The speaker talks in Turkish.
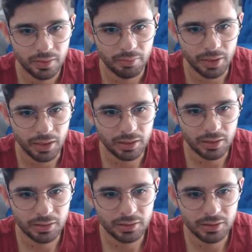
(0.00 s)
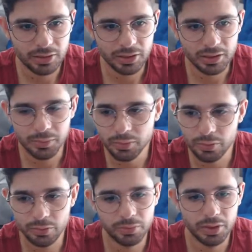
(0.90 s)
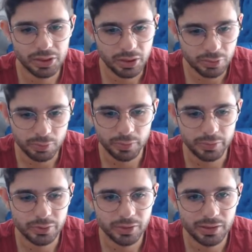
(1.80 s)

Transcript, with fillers: Meraktan diyecektim de öldürmeye çalışmamış.